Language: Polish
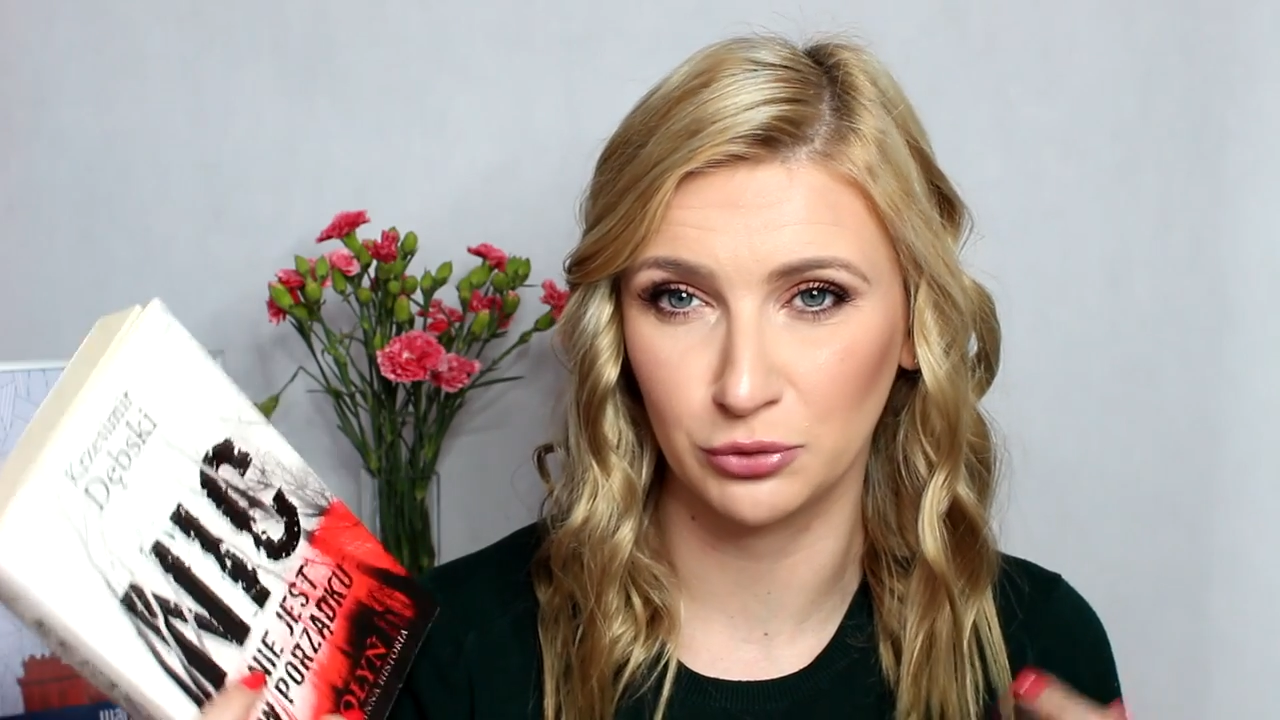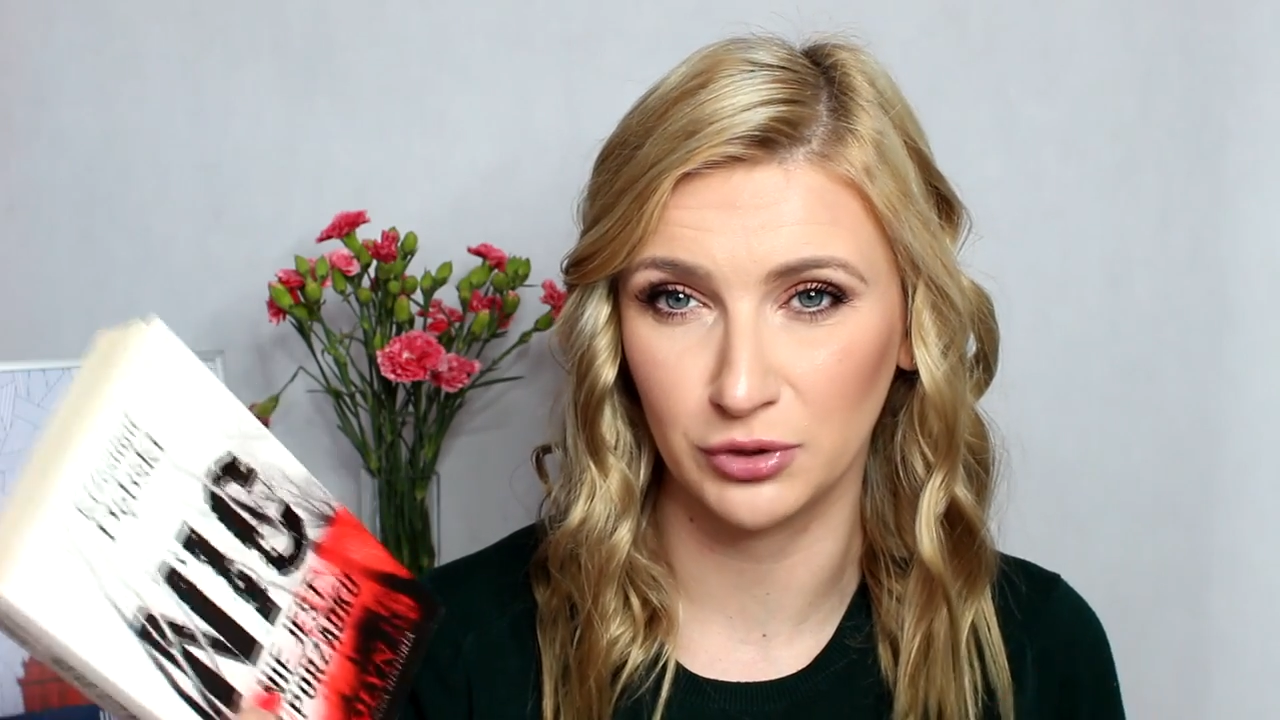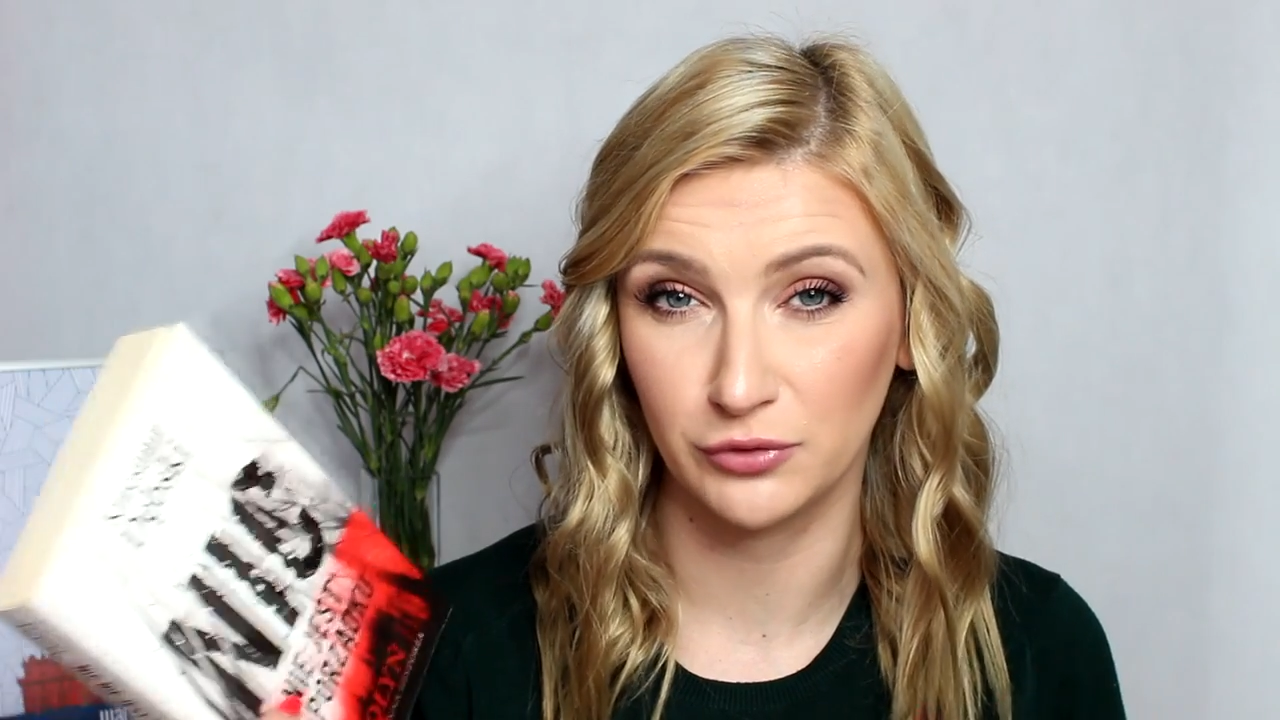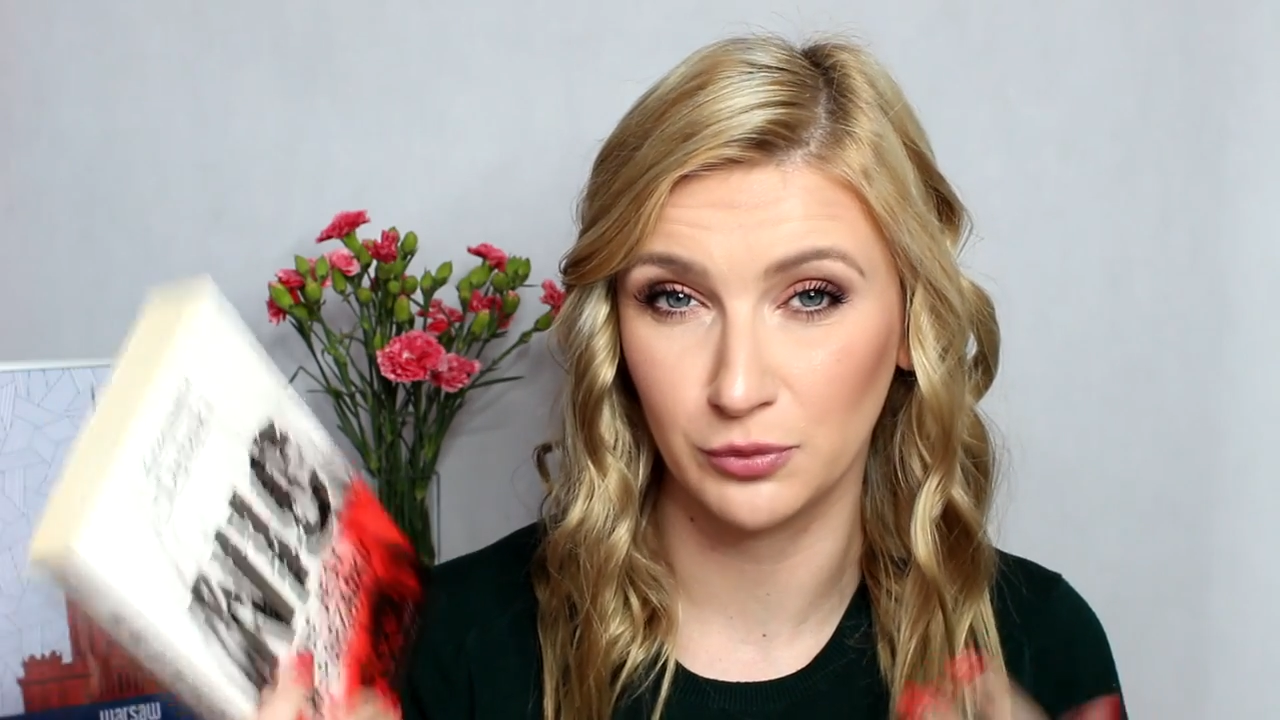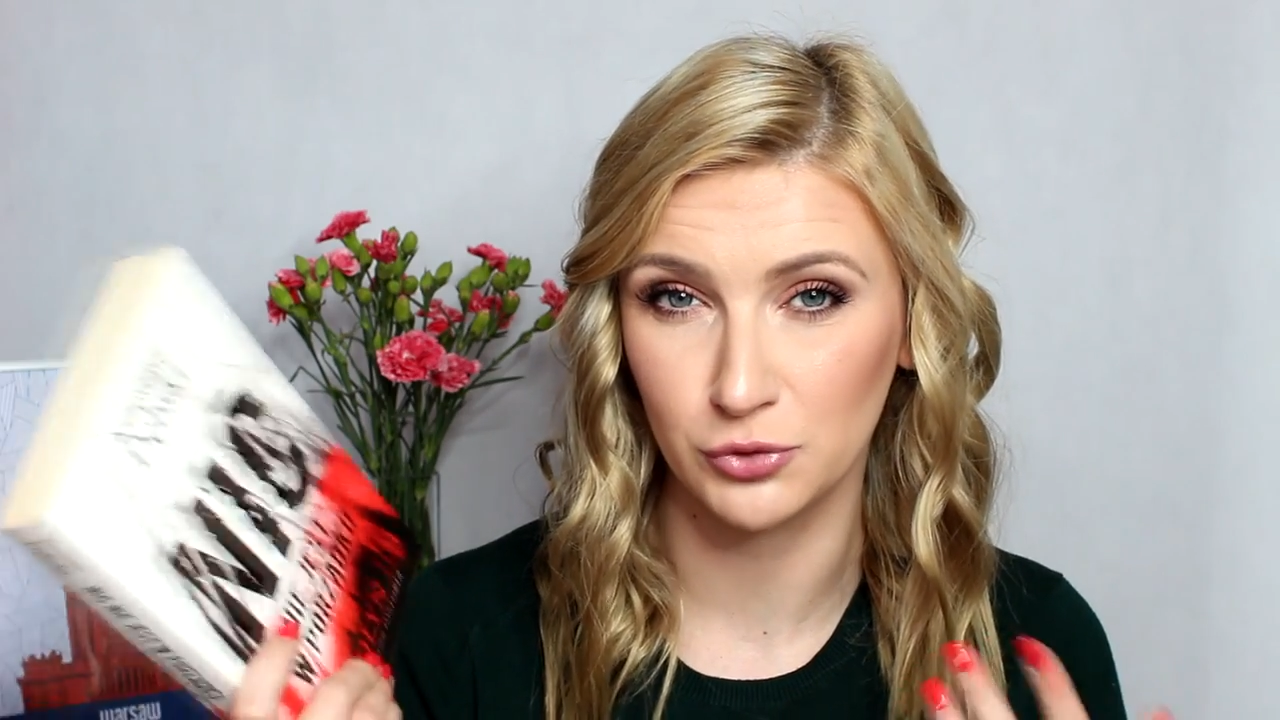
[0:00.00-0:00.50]

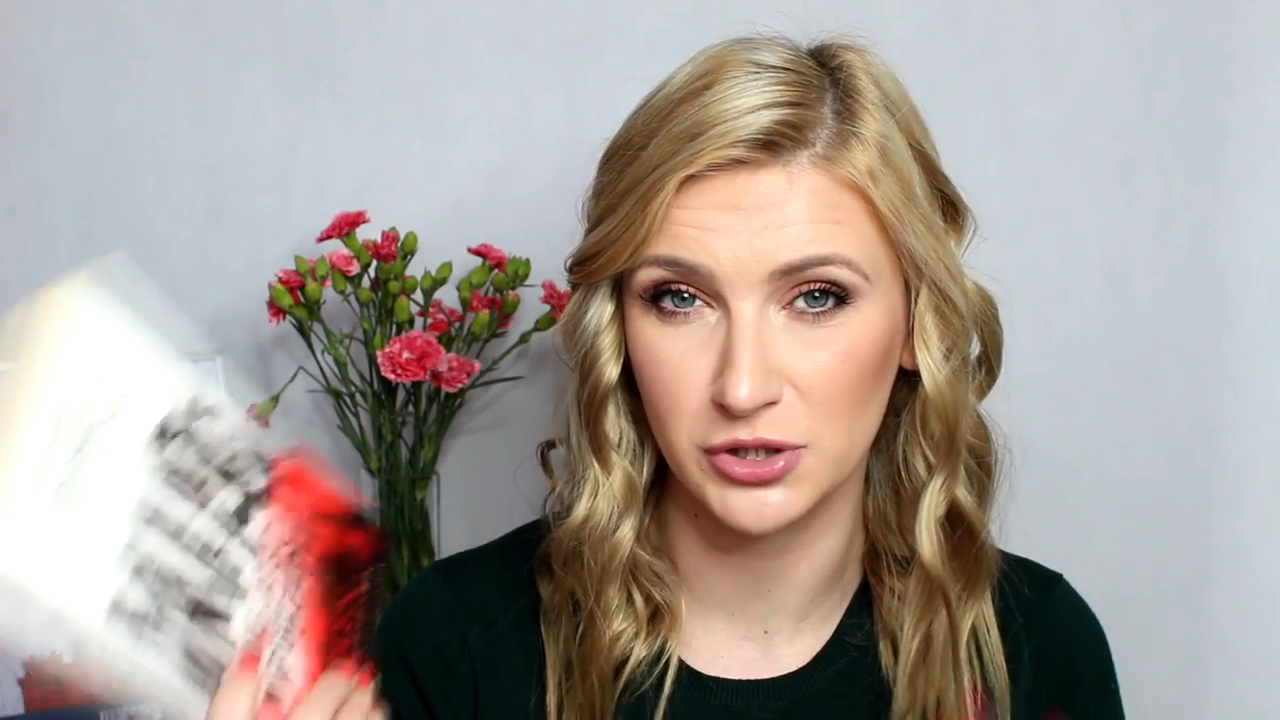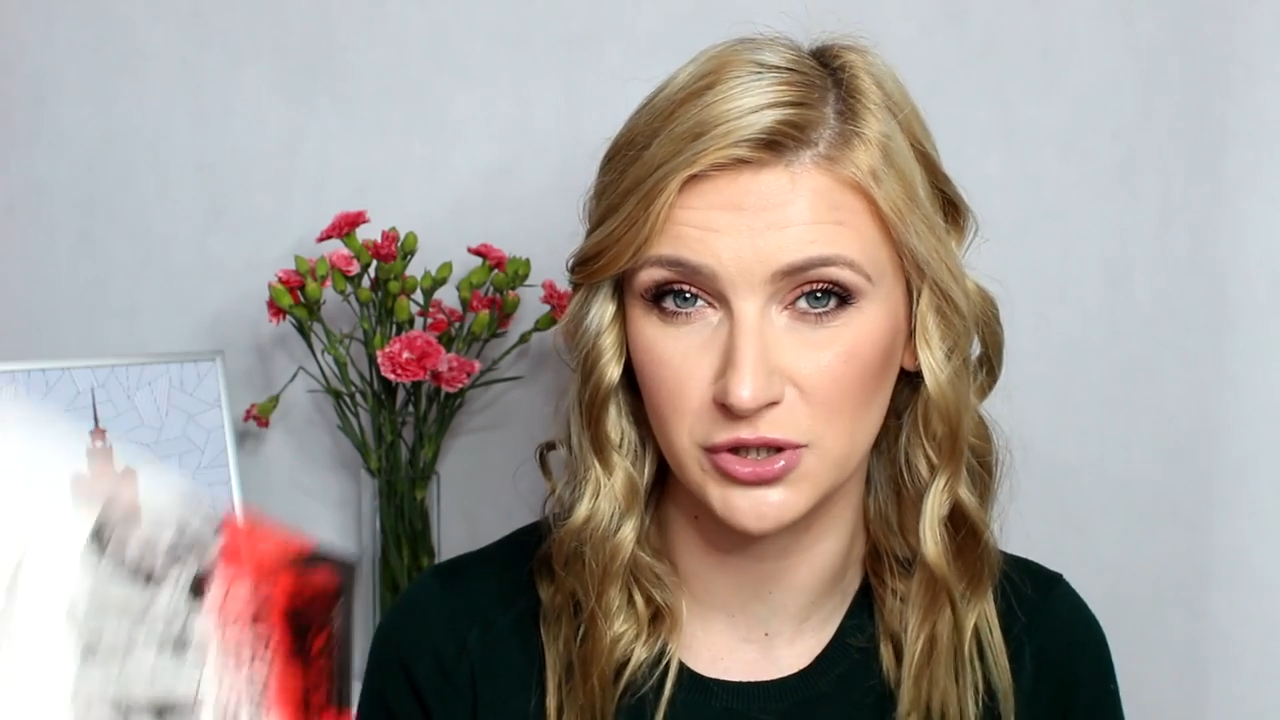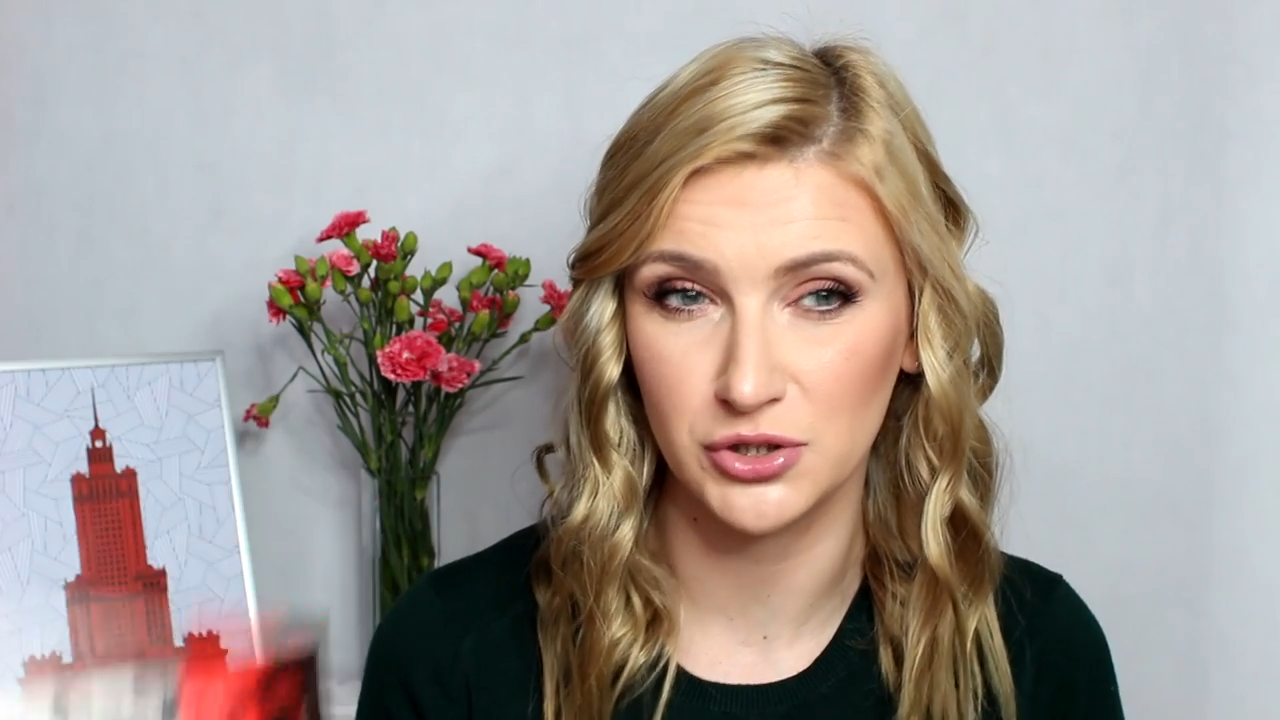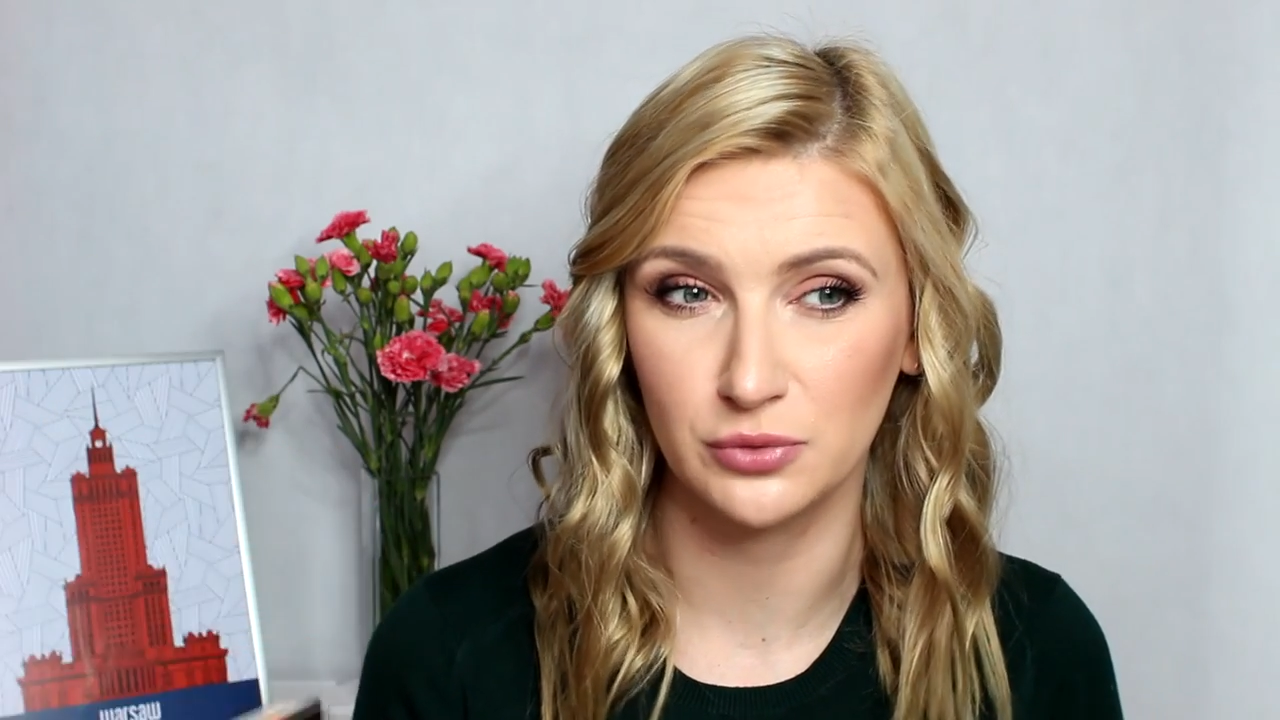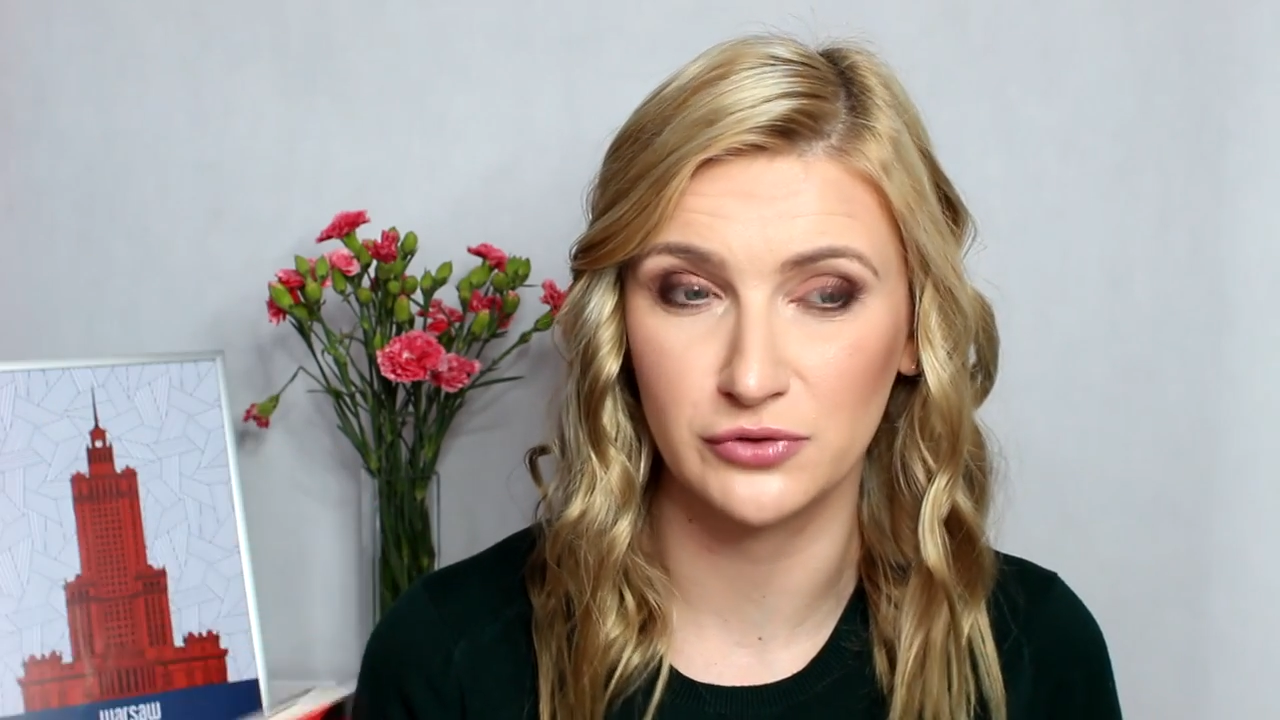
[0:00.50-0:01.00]
które w tym uczestniczyły,